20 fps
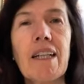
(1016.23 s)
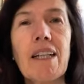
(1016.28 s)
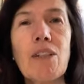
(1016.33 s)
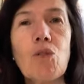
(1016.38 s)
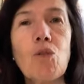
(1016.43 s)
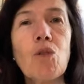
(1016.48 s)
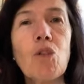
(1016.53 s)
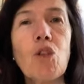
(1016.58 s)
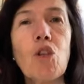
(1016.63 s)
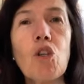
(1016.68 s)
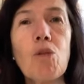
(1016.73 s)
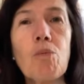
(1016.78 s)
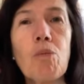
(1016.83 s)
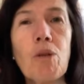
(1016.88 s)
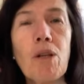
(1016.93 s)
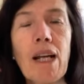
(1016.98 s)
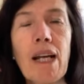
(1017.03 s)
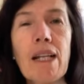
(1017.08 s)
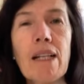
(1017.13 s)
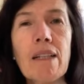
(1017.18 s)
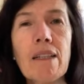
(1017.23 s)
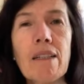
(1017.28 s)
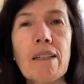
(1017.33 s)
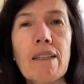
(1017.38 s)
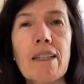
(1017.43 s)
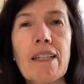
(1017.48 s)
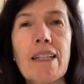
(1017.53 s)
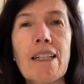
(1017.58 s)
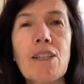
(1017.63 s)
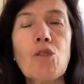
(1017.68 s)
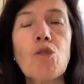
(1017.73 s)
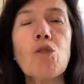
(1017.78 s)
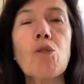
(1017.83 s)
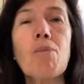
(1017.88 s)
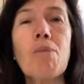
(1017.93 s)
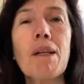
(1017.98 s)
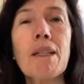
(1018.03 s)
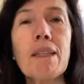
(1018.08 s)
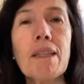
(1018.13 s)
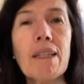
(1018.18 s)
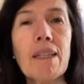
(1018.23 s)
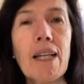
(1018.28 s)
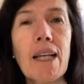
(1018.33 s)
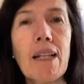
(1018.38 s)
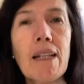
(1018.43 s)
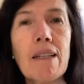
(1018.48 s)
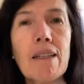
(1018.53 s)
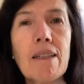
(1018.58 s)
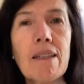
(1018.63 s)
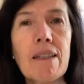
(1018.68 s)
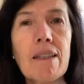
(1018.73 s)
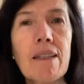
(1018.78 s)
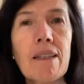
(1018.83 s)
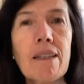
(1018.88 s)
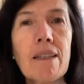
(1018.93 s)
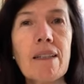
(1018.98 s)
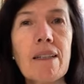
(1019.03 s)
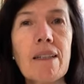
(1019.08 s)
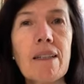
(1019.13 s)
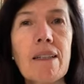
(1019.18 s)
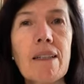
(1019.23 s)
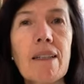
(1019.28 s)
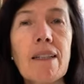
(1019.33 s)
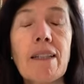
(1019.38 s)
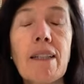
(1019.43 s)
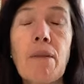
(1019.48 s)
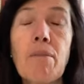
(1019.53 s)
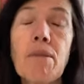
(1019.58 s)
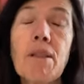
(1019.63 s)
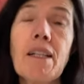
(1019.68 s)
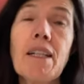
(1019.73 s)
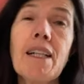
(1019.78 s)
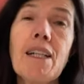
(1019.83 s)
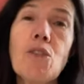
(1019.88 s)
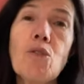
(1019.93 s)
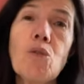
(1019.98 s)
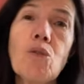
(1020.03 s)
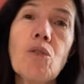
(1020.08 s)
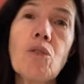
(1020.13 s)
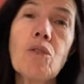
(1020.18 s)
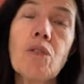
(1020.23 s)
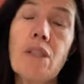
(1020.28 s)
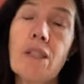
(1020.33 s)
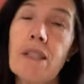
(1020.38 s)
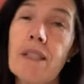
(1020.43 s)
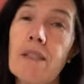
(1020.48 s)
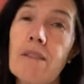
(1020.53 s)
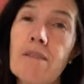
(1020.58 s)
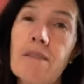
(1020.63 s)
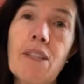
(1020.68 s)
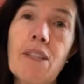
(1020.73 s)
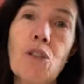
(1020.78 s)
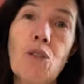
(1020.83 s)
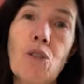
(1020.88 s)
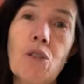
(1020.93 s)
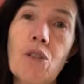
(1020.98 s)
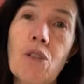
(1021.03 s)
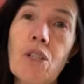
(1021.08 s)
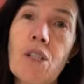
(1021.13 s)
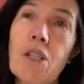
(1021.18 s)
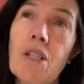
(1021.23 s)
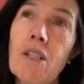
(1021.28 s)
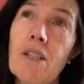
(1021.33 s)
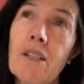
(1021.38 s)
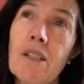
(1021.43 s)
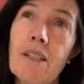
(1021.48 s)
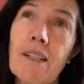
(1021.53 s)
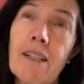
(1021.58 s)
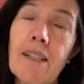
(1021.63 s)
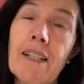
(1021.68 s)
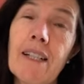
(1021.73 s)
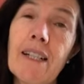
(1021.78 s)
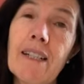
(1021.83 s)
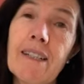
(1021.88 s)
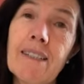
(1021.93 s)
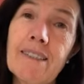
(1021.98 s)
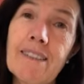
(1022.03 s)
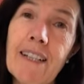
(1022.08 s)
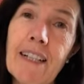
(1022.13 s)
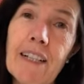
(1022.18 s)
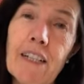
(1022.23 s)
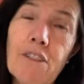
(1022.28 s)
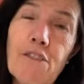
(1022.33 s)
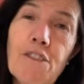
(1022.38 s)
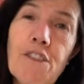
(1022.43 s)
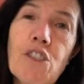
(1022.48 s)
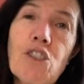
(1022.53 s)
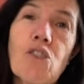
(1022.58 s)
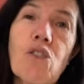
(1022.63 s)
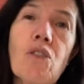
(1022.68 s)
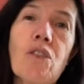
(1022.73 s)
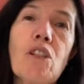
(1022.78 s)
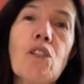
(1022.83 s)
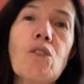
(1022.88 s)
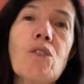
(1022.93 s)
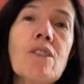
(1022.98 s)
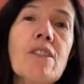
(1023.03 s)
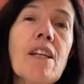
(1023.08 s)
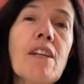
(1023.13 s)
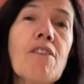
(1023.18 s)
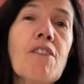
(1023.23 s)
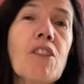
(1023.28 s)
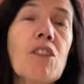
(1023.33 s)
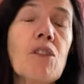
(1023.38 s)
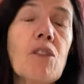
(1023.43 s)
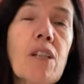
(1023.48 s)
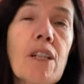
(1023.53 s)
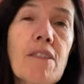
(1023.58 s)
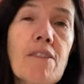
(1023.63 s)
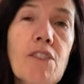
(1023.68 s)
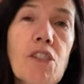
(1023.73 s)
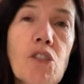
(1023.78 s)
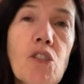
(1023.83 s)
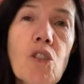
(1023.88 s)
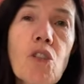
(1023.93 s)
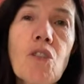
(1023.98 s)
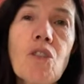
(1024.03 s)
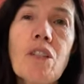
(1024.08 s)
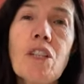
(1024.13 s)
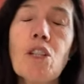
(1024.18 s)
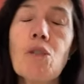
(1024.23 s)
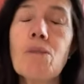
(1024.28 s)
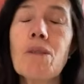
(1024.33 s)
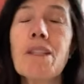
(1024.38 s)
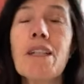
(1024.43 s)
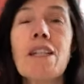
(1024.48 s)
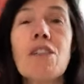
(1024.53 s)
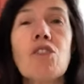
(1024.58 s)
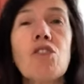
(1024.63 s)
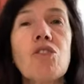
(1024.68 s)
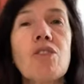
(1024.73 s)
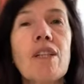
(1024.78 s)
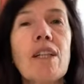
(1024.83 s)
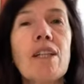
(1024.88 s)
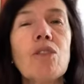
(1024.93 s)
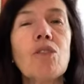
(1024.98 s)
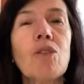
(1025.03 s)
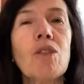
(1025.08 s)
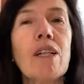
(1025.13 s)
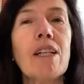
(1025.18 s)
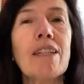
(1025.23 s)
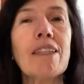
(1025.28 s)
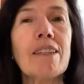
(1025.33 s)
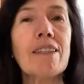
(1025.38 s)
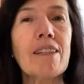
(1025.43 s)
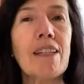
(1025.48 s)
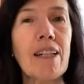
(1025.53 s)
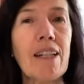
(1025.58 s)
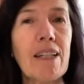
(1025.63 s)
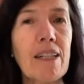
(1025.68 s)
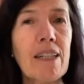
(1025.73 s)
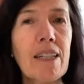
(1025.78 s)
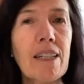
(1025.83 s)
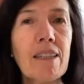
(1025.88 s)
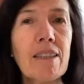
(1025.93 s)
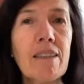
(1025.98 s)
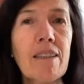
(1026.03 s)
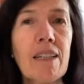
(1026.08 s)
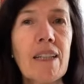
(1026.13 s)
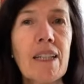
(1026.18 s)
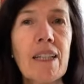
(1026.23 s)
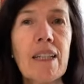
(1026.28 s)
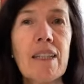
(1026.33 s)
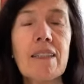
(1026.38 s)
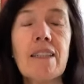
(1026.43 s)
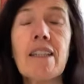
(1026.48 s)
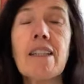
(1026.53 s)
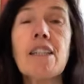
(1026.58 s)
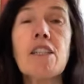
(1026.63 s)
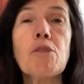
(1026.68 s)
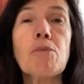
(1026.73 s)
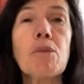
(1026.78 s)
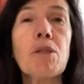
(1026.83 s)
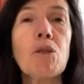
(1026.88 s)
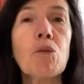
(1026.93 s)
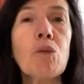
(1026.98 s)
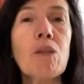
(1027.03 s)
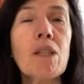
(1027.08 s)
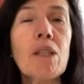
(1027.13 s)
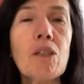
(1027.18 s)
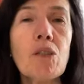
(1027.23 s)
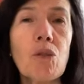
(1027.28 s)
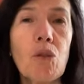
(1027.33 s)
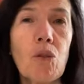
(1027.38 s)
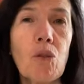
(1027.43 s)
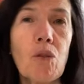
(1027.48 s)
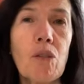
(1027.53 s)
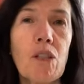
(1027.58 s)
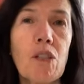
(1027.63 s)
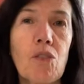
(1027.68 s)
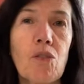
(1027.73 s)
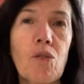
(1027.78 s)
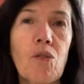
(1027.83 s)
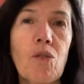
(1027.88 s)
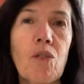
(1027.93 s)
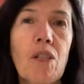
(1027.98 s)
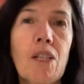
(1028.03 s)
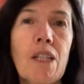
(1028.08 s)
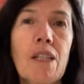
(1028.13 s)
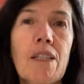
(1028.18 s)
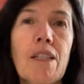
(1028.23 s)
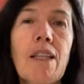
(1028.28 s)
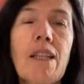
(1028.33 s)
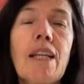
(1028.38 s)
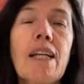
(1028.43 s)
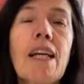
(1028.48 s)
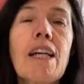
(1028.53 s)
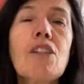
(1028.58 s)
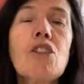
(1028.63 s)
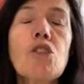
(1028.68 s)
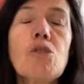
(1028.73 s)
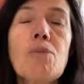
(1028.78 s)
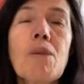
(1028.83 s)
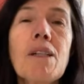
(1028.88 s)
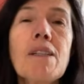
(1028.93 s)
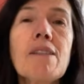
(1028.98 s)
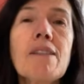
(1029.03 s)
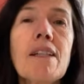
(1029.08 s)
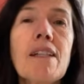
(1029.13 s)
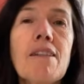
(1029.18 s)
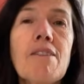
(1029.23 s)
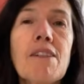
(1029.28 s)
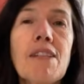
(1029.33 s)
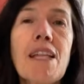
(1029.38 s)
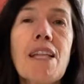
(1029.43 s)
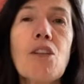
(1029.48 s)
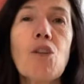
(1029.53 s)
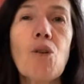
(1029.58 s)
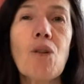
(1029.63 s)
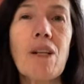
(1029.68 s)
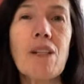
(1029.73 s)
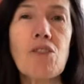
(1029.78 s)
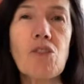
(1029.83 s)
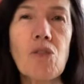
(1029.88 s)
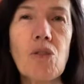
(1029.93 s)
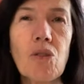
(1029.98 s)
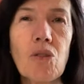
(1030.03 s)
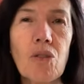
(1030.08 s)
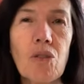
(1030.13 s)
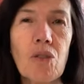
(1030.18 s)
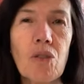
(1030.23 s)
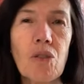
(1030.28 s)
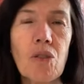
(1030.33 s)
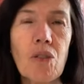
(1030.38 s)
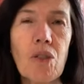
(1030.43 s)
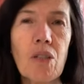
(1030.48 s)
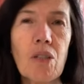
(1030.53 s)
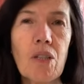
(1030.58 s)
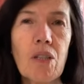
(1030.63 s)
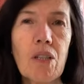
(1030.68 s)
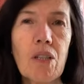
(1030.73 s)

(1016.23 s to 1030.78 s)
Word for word: en el ayuno corporal, en el ayuno material y también el ayuno, digo, en el sacrificio de no estar viendo televisión, de no meternos tanto en el Internet, de disminuir todo eso, dedicarnos más a la vida de oración,